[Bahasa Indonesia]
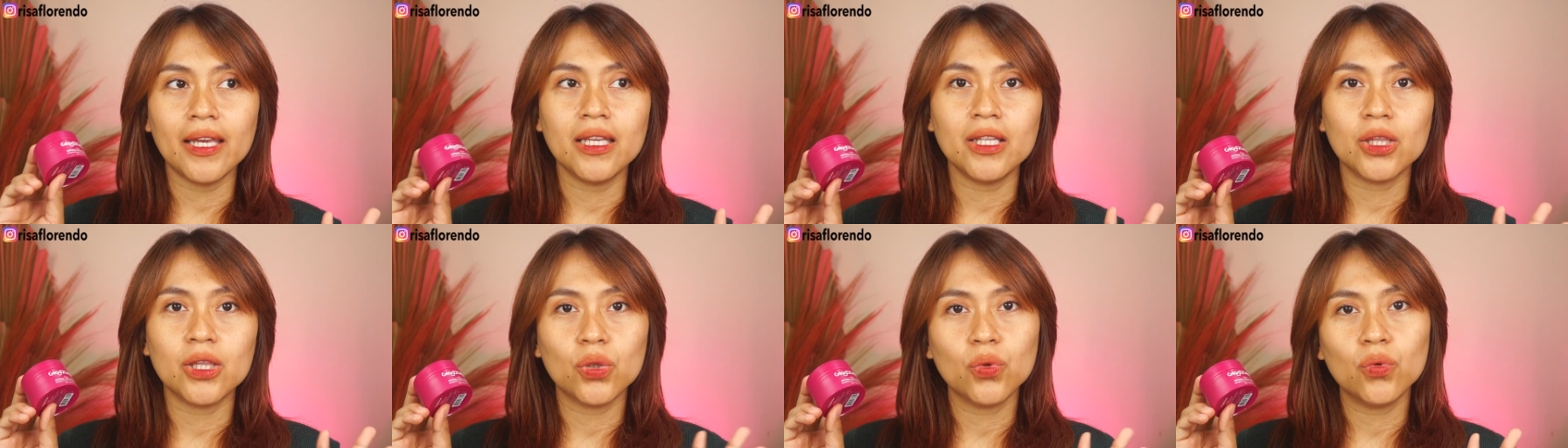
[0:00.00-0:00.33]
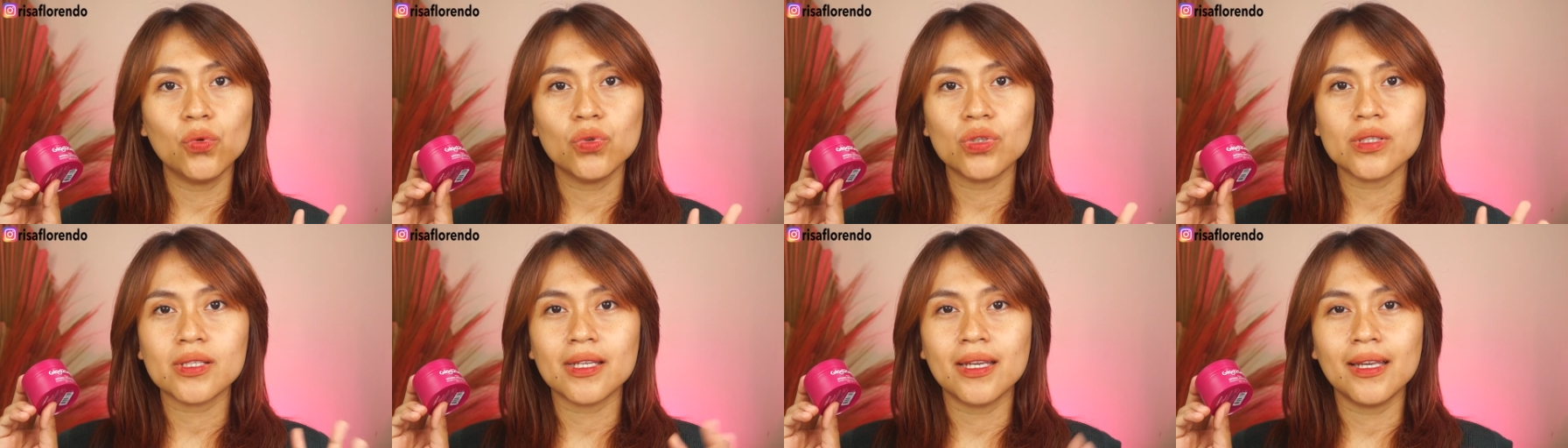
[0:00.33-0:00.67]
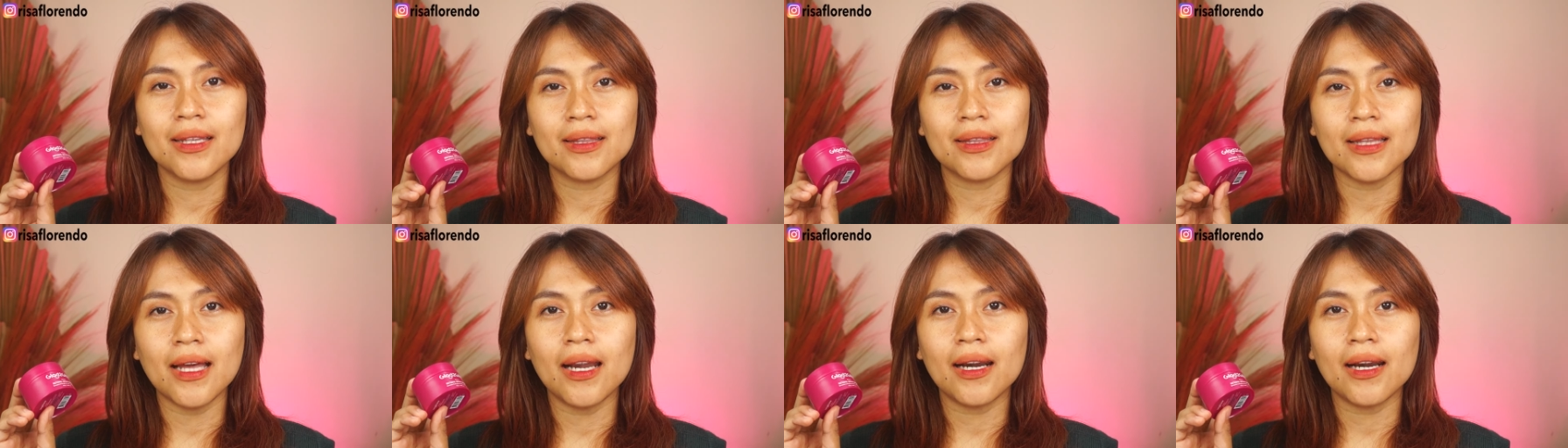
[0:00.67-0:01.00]
itu
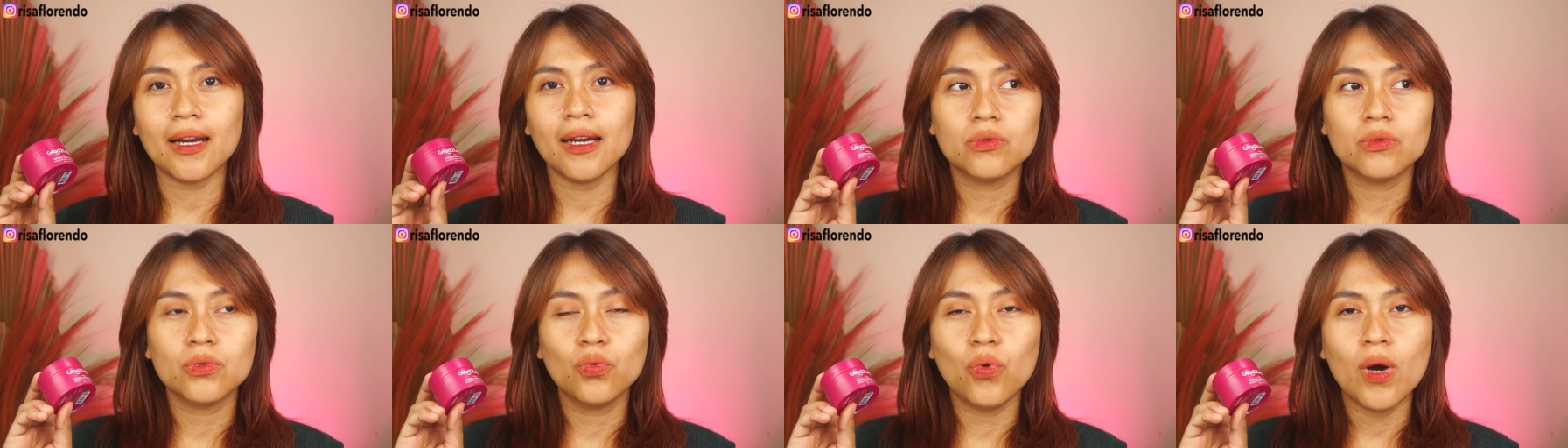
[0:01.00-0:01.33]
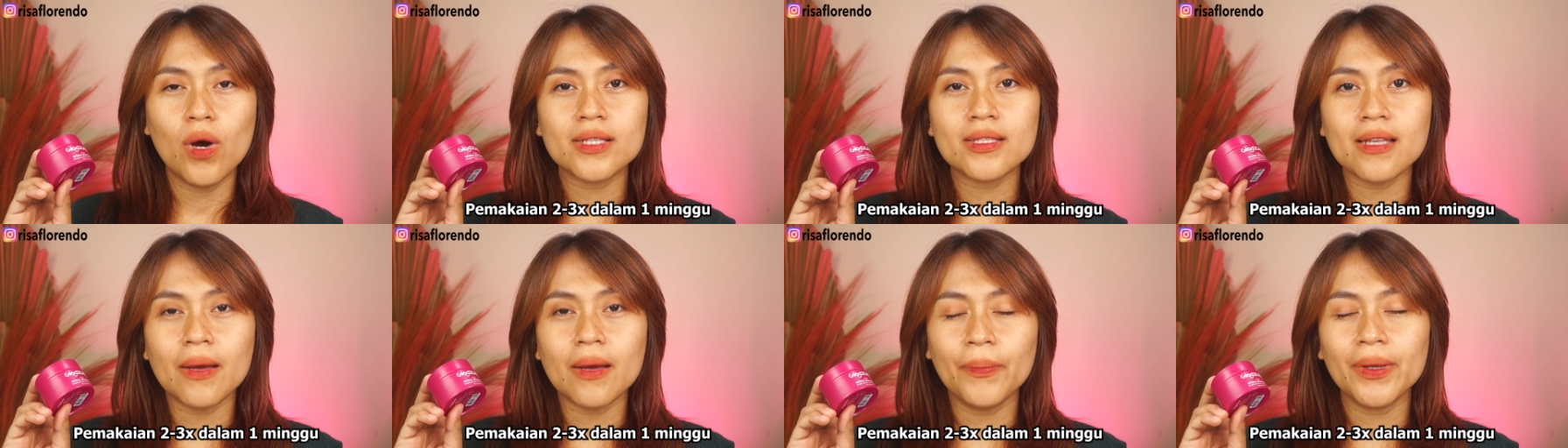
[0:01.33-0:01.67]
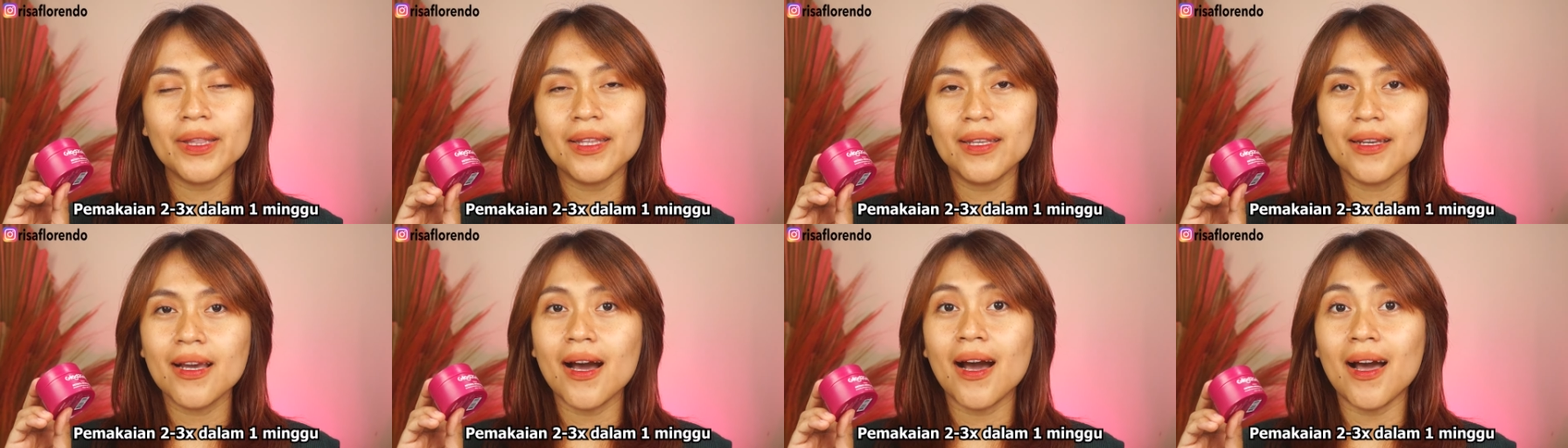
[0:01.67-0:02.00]
sekitar 2
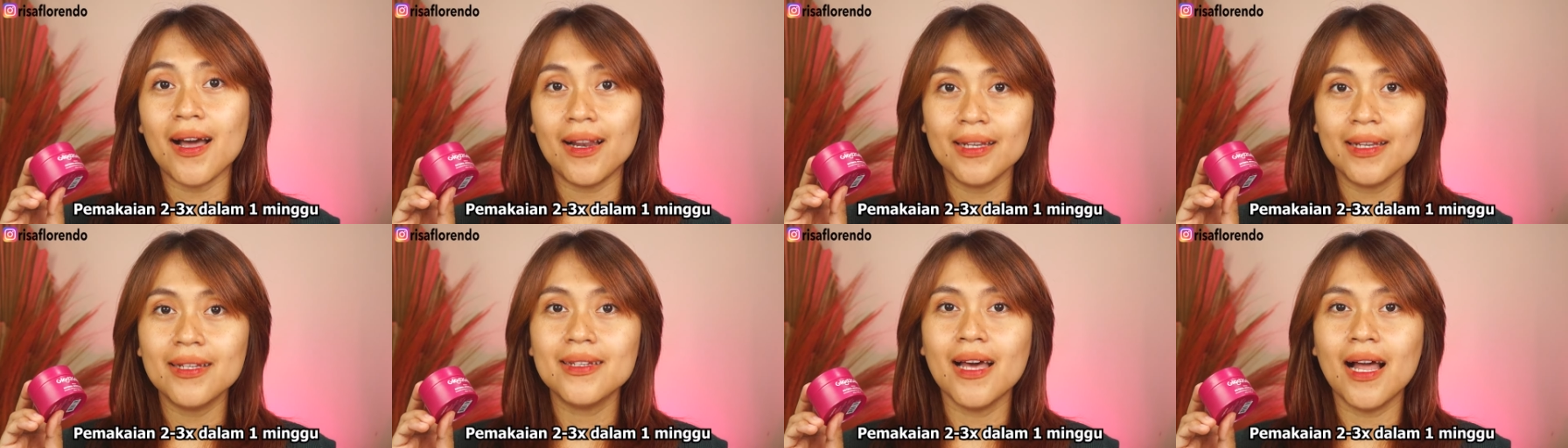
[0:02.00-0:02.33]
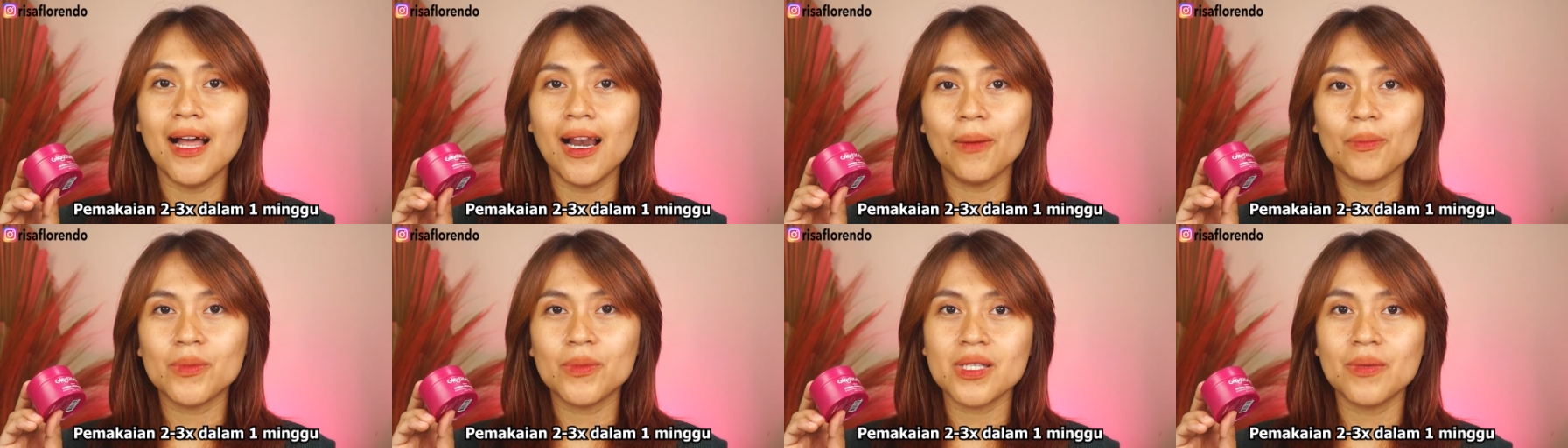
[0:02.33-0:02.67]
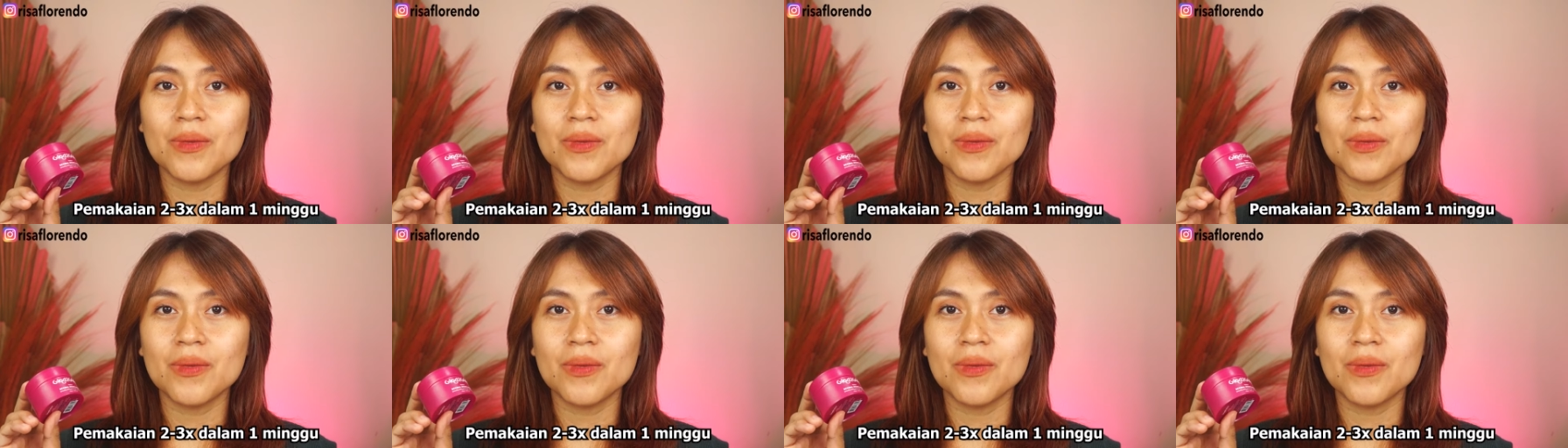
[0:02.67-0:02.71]
3 kali dalam